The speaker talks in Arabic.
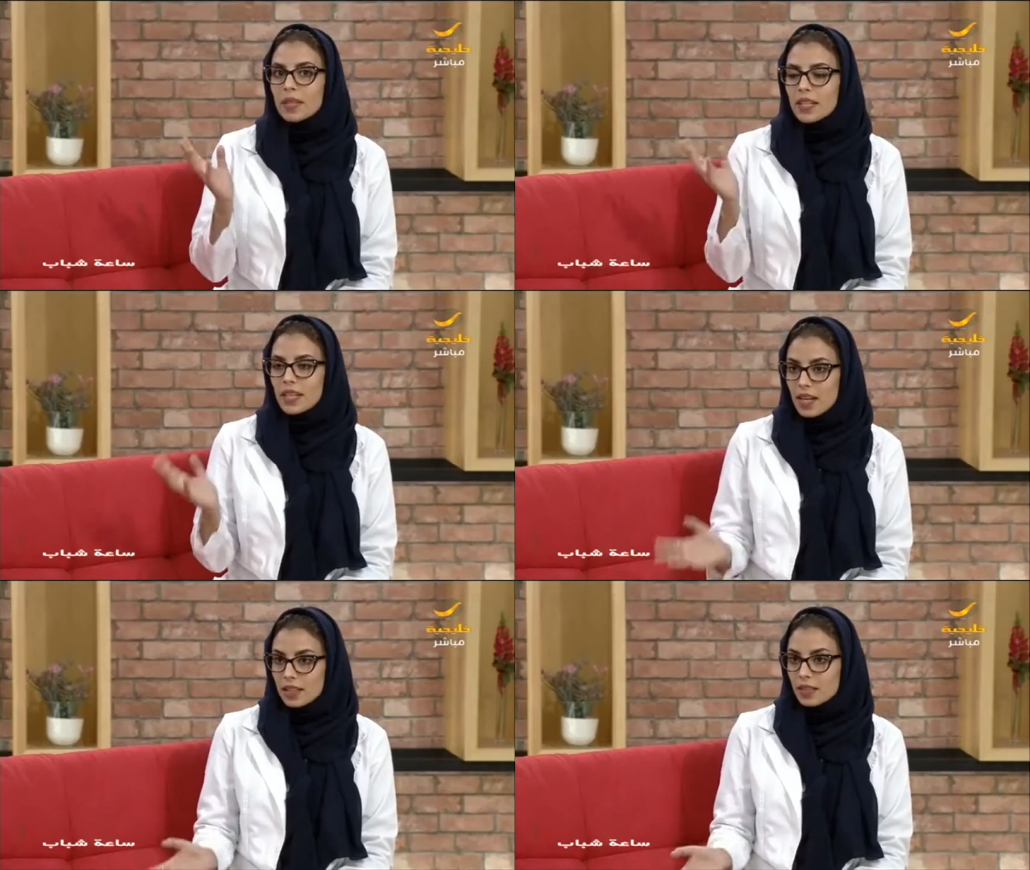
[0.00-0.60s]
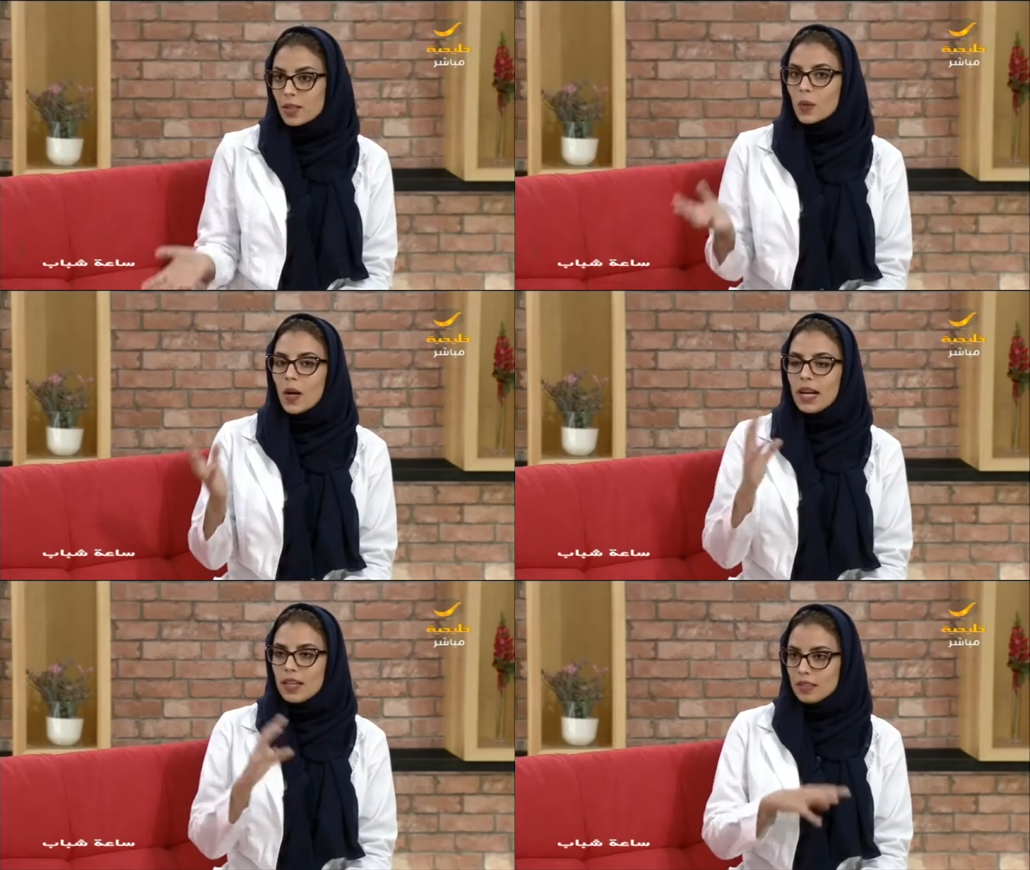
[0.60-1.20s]
بين الرياضة
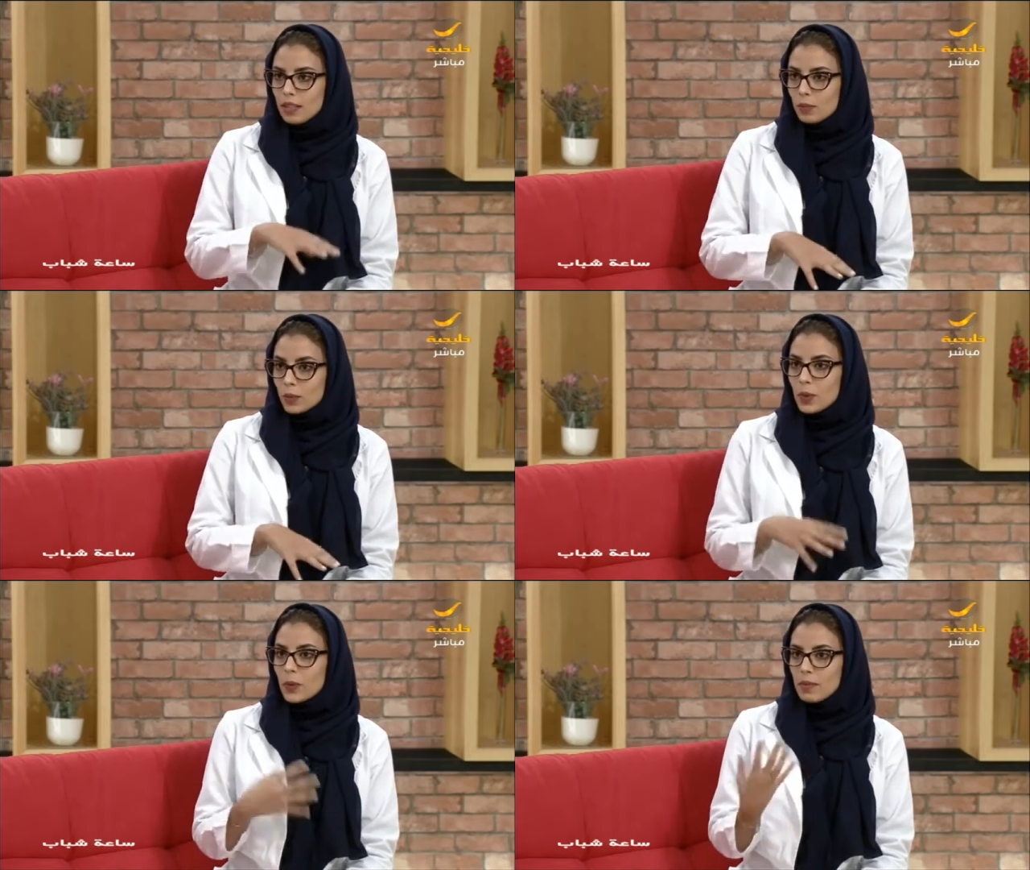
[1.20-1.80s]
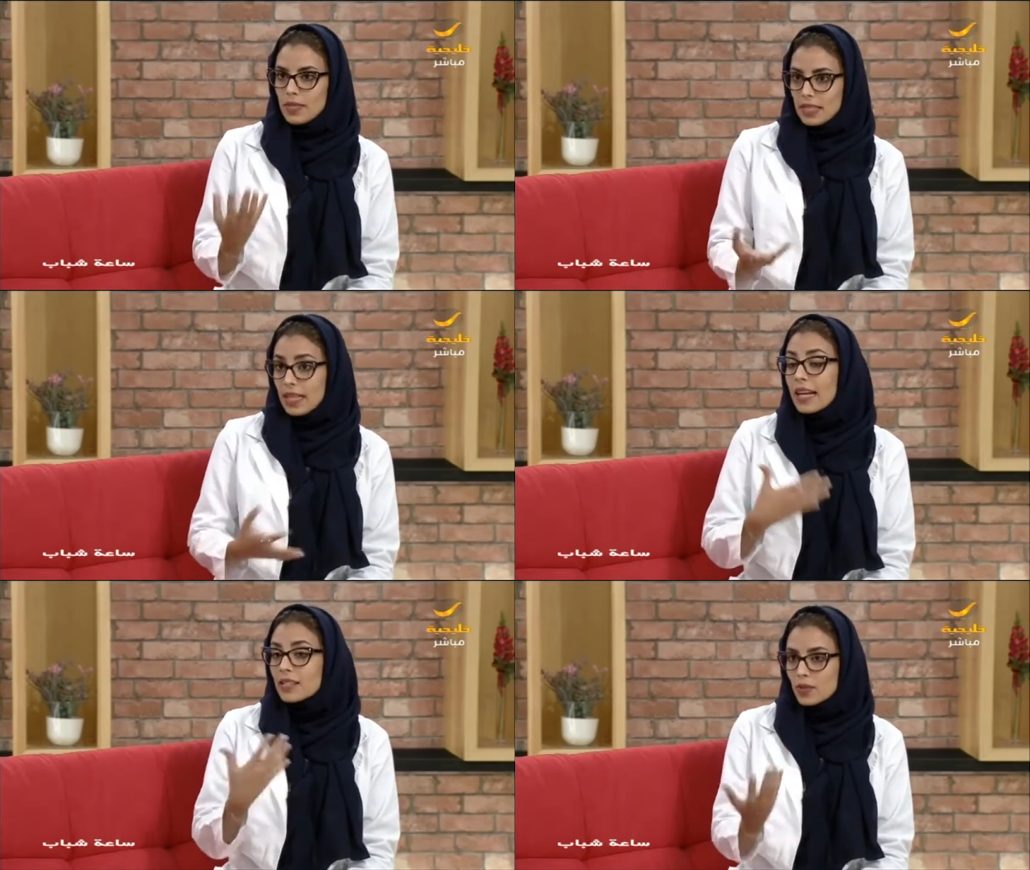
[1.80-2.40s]
وحالة المود
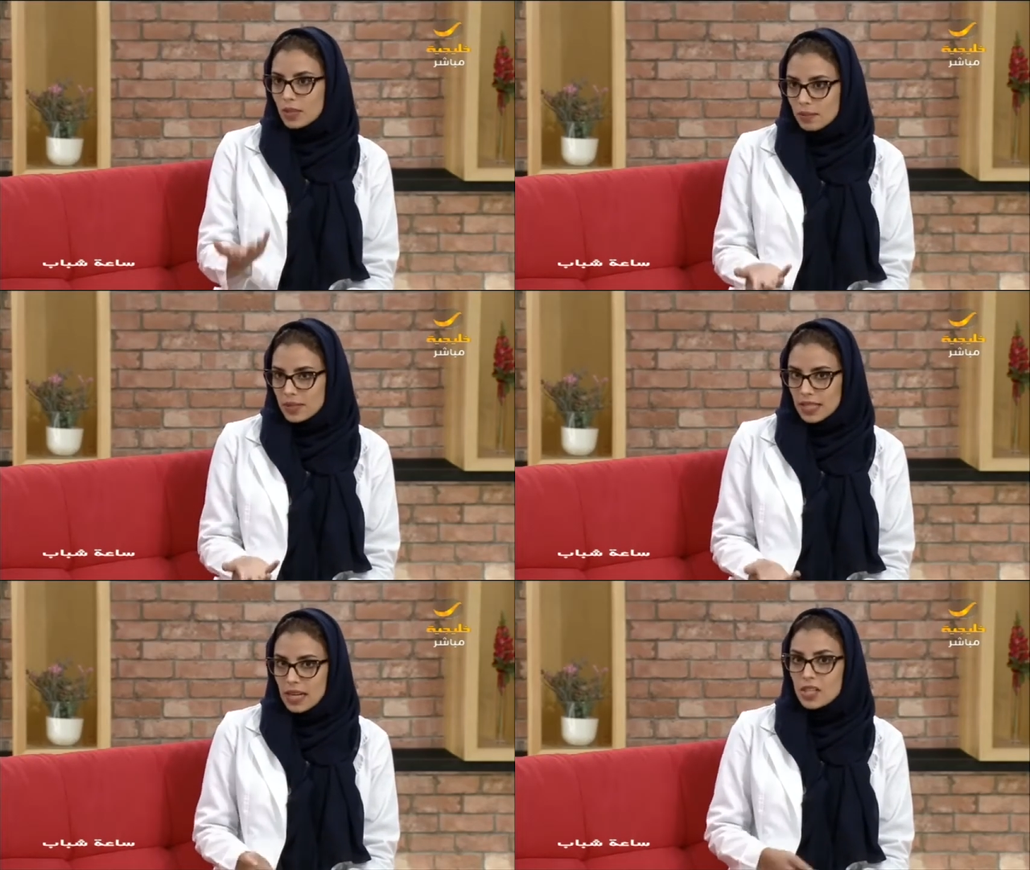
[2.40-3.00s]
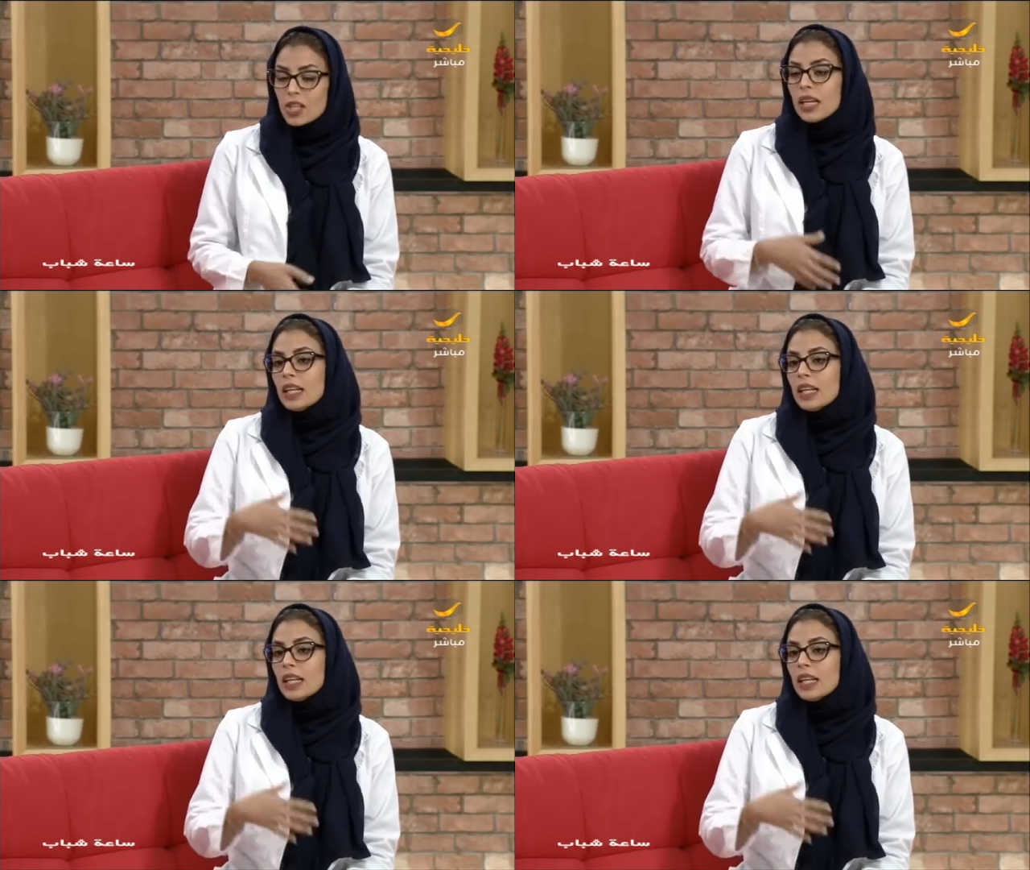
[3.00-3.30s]
وتحسن المزاج